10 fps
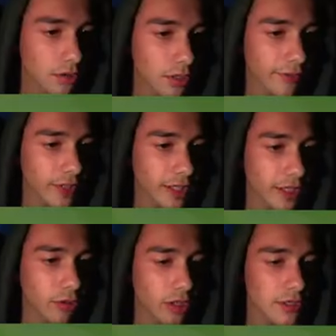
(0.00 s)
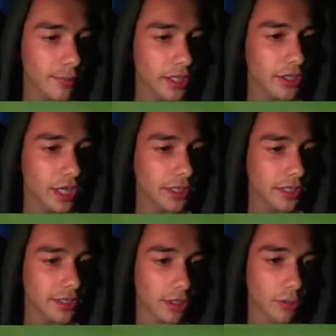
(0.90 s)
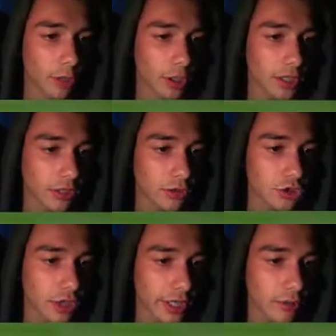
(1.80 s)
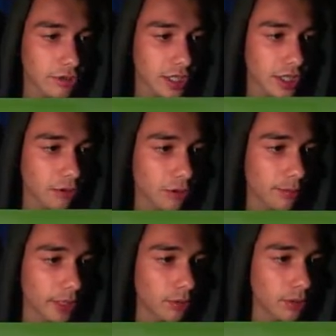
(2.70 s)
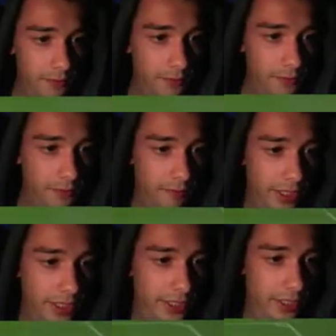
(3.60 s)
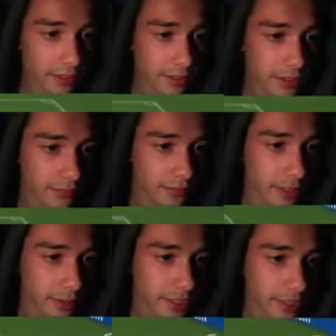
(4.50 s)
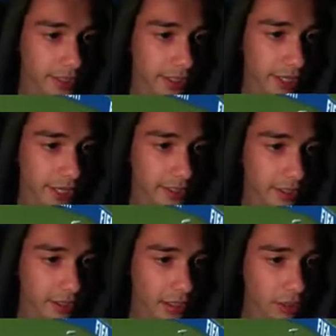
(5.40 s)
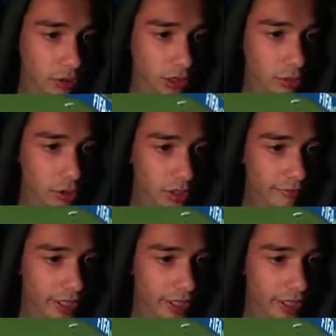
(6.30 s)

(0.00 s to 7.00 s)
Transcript: Ora Franrico l'ha sbagliata, Tiago Motta non giocare così all'europeo. Vai Gaetan, fermati e rientra. Ancora tu.